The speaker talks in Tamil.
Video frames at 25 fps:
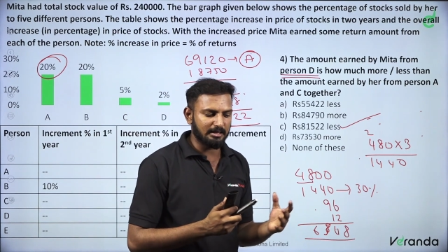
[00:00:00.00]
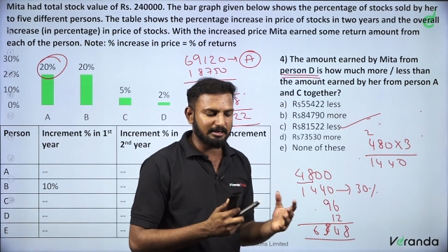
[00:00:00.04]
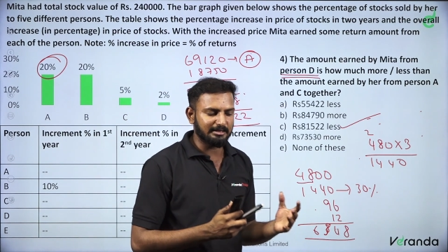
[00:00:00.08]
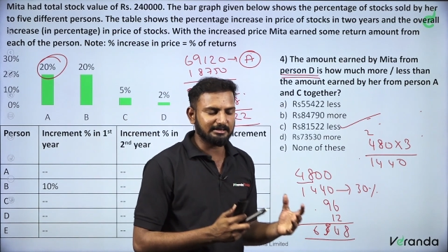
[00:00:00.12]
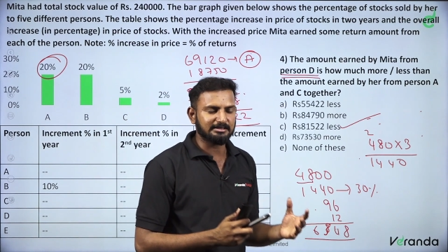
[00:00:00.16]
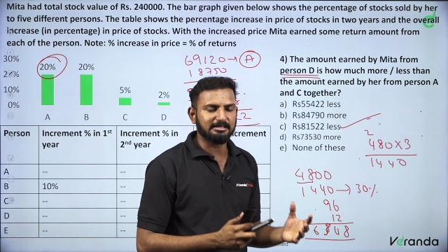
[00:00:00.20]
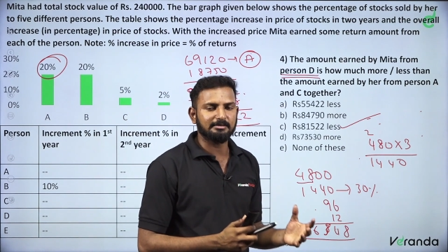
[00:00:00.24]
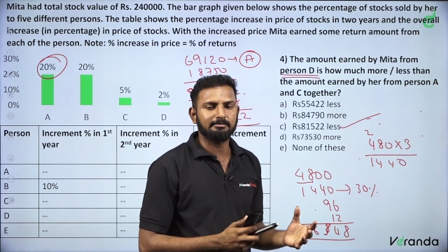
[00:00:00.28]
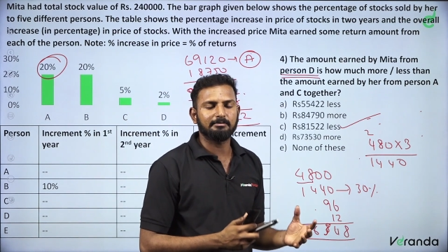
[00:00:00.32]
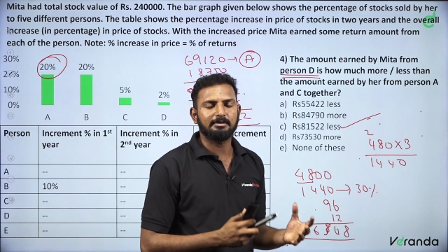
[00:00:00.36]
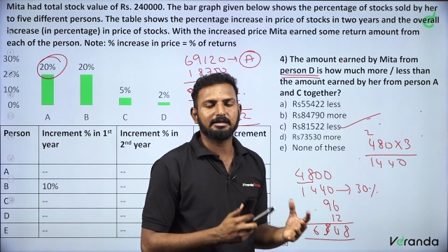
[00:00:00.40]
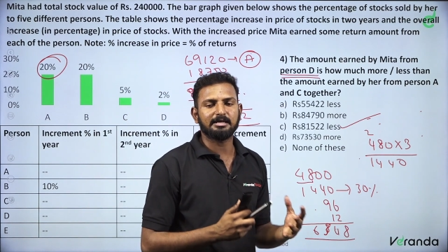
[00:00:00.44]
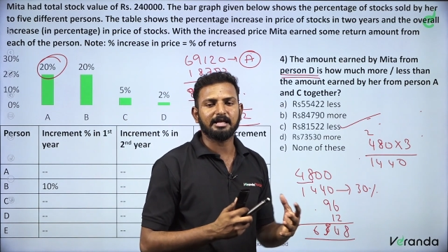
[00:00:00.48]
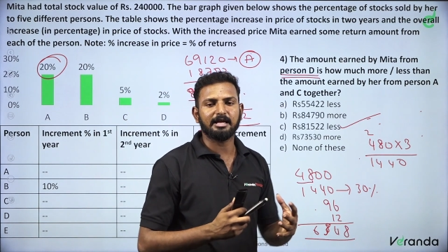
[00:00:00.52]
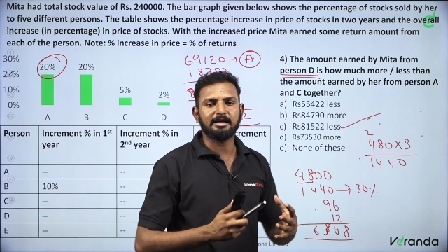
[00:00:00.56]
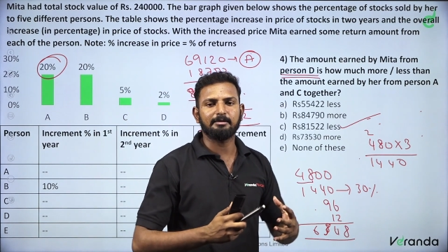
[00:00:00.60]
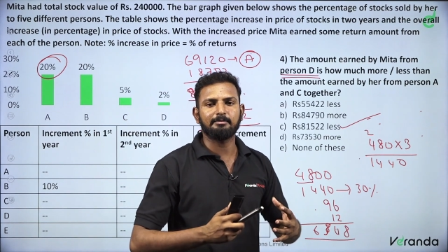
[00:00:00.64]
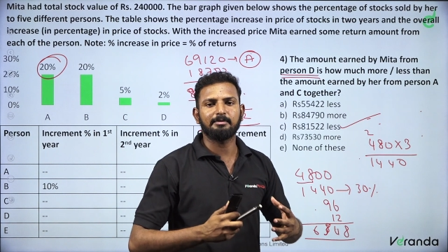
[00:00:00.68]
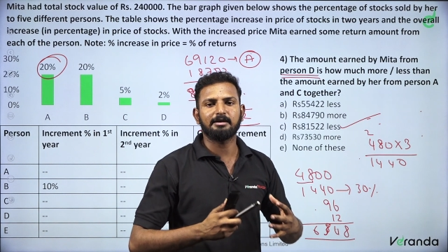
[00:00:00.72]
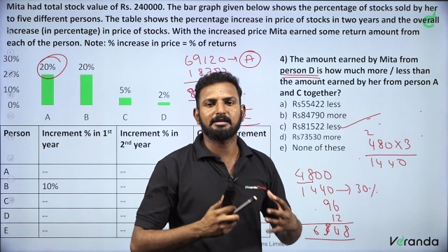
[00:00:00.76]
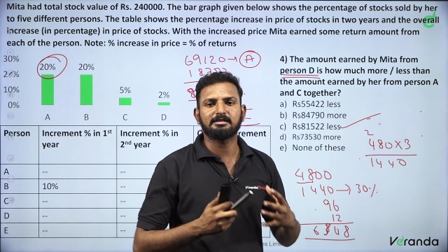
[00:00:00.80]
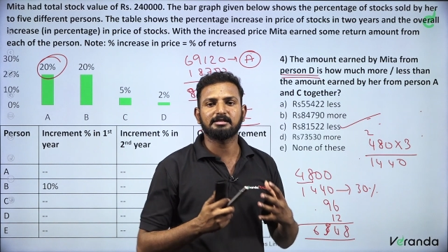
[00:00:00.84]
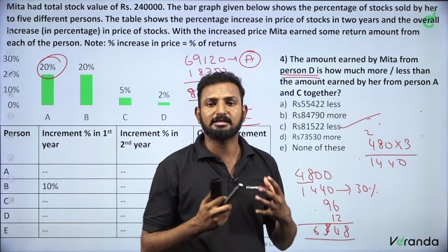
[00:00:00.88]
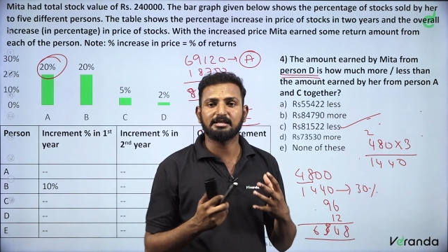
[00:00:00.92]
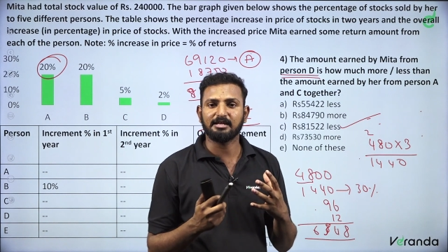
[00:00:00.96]
அந்த செம்ம
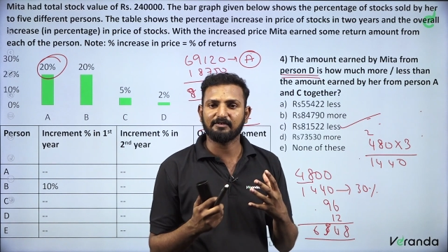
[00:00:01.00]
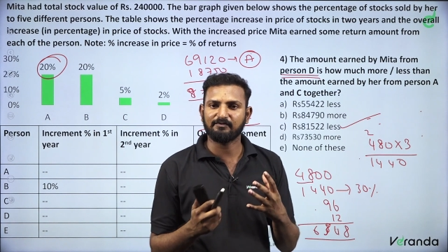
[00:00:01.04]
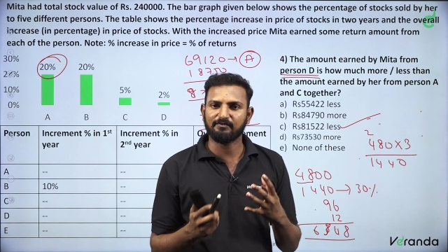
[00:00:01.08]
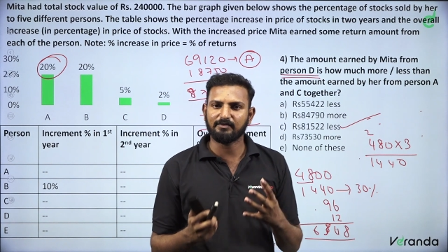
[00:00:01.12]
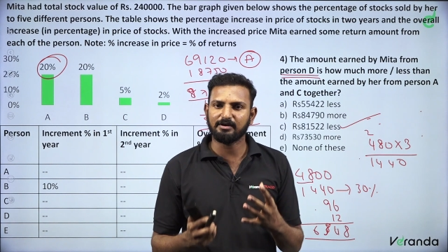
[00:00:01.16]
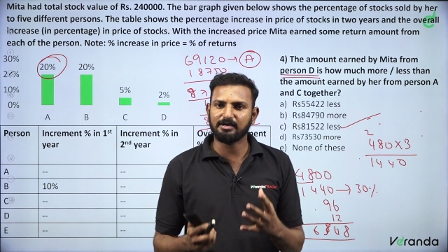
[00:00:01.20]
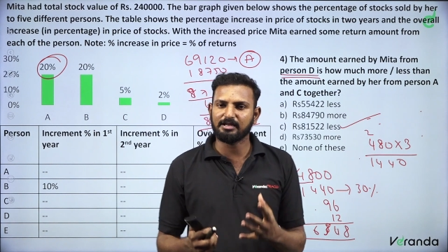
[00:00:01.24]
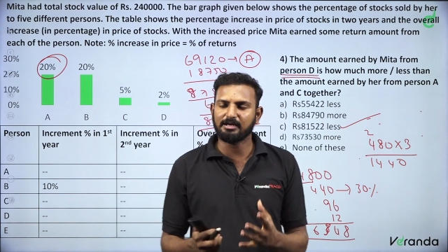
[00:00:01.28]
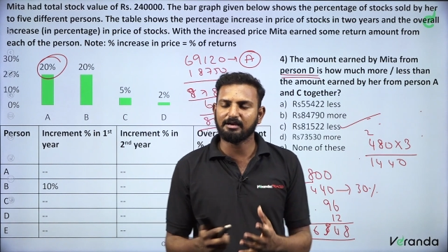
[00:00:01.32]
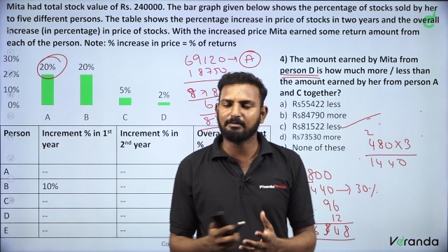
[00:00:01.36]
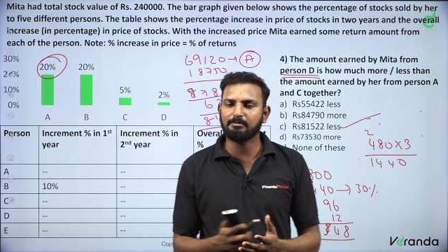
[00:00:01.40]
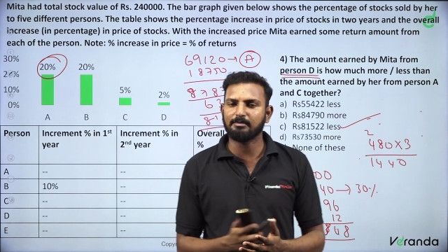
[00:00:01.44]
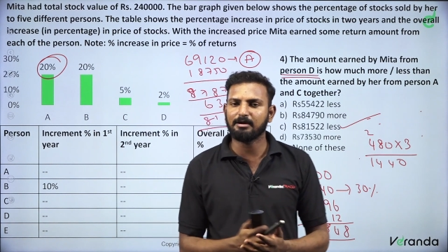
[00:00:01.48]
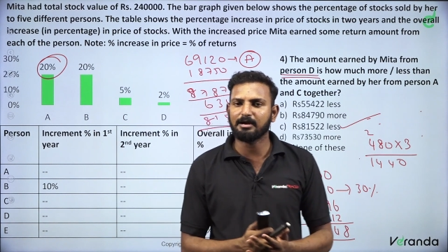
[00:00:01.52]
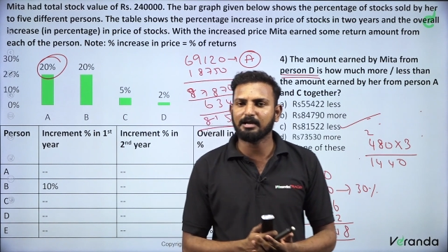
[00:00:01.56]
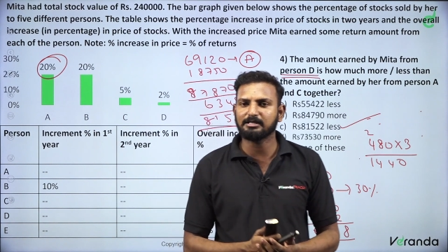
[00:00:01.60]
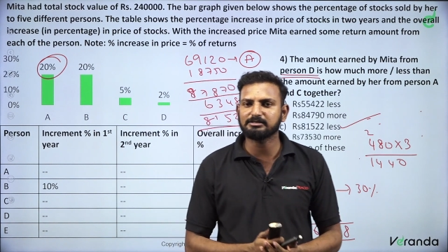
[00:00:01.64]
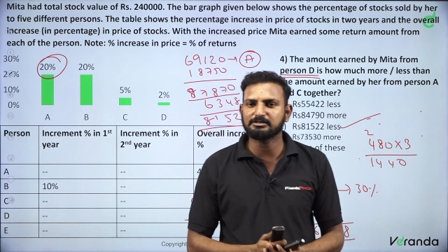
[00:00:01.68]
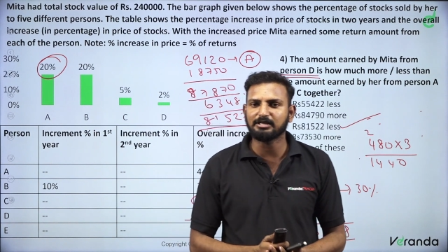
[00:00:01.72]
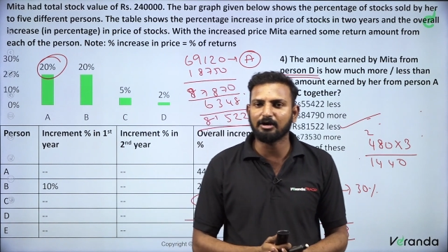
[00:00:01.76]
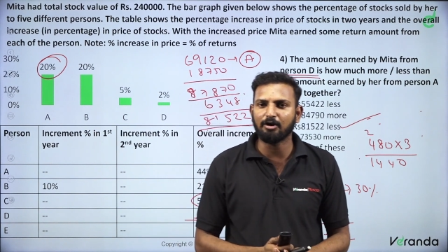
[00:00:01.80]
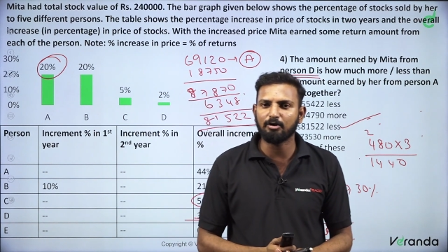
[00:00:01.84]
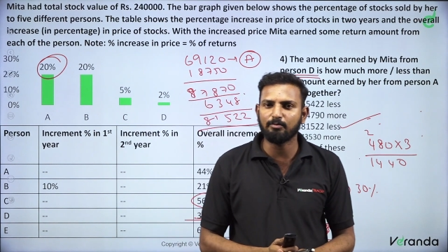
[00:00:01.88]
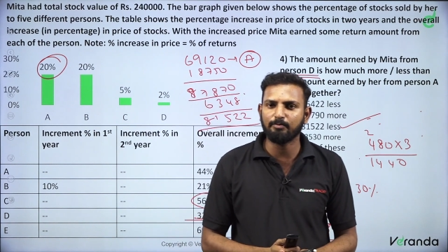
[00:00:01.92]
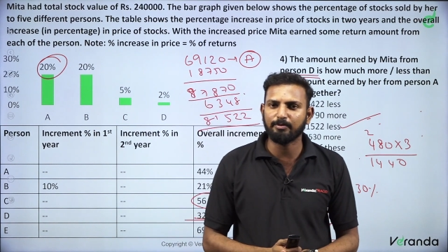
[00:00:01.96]
டைம் எடுத்து டெஃபினட்டாக
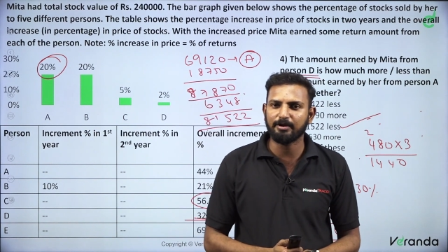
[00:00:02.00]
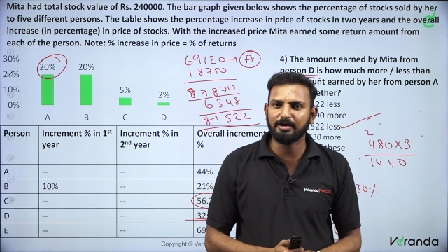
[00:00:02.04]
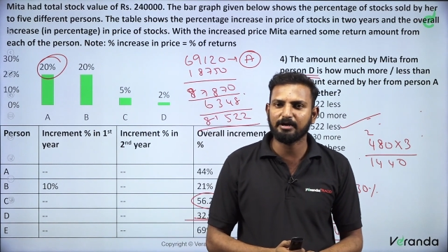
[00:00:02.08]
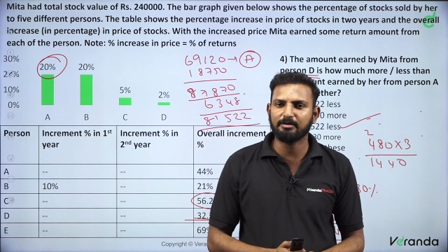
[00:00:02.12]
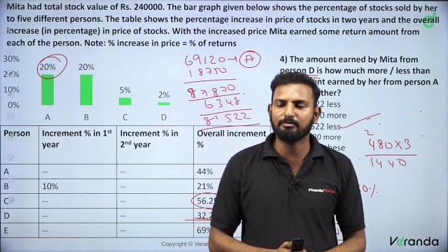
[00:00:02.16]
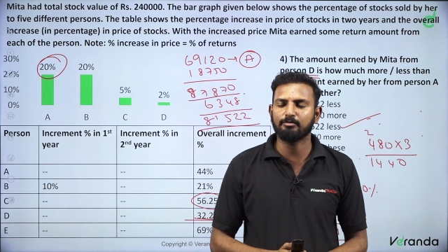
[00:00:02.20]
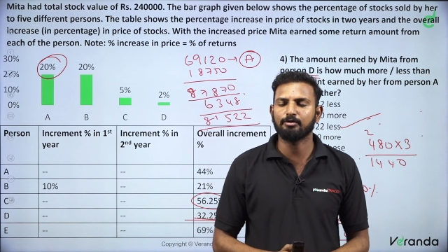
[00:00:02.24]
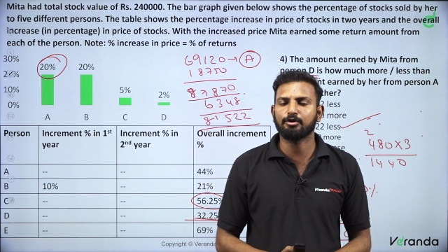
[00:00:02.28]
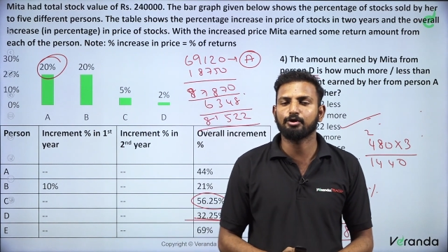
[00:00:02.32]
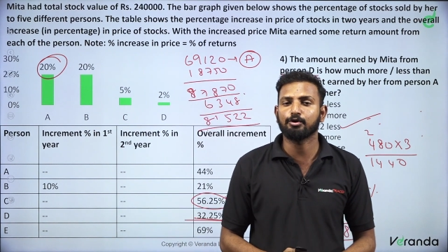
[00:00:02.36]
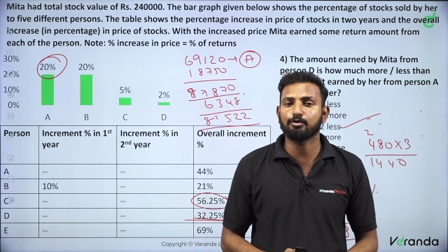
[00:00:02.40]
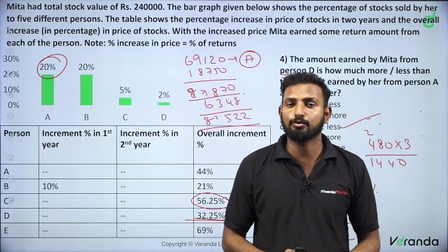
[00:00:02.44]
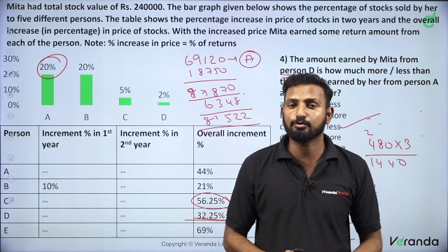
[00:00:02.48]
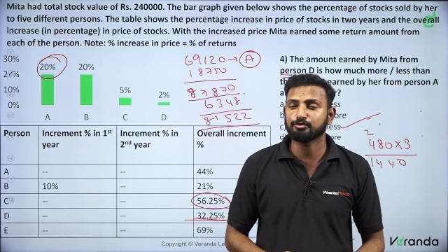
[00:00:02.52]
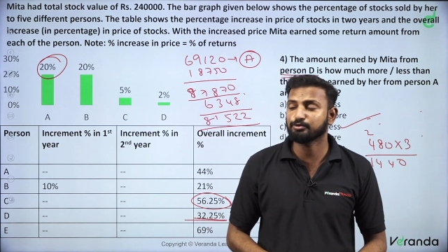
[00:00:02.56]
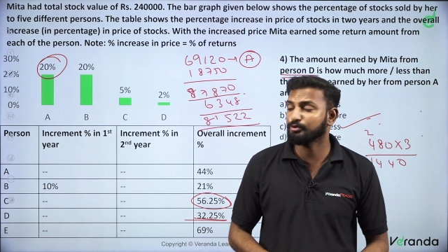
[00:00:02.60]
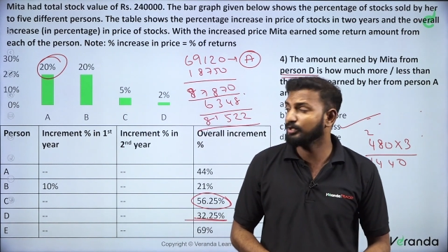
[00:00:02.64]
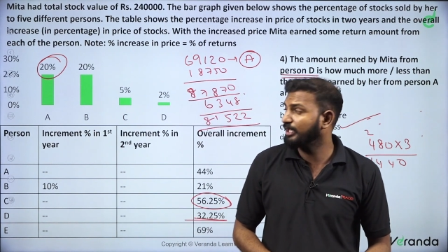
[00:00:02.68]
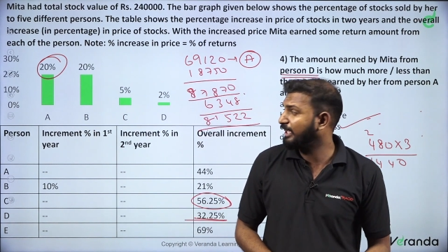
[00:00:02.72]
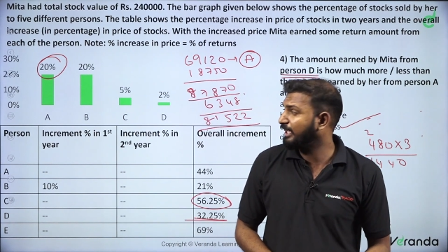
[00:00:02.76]
நம்மளால் சால்வ் பண்ணிட முடியும் ஸோ